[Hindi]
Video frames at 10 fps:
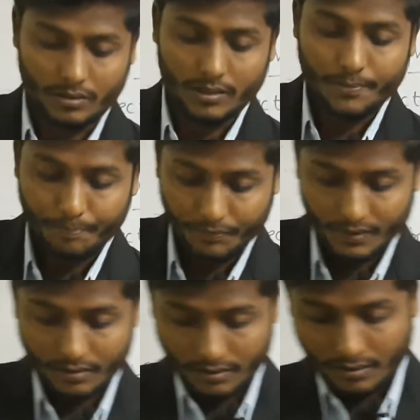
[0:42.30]
ओके
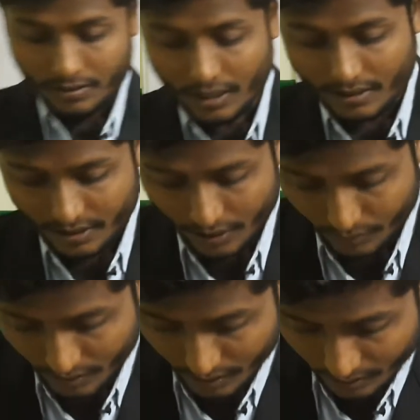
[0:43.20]
चार दिशाएं
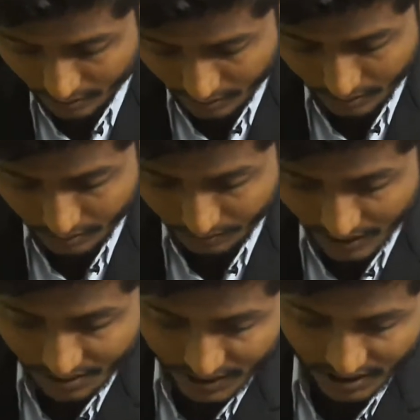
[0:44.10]
होती है
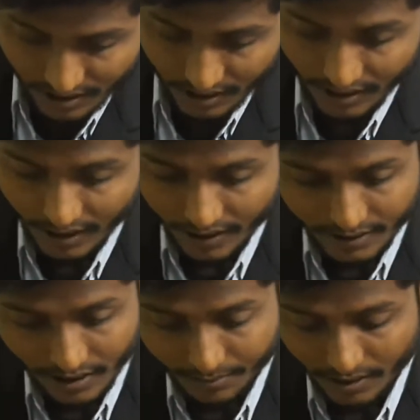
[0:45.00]
पेज नंबर सिक्सटी थ्री निकाल
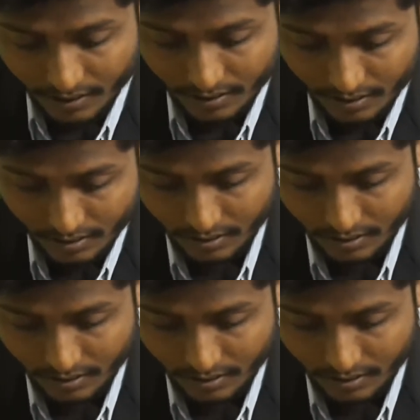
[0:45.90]
लीजिएगा आप ठीक है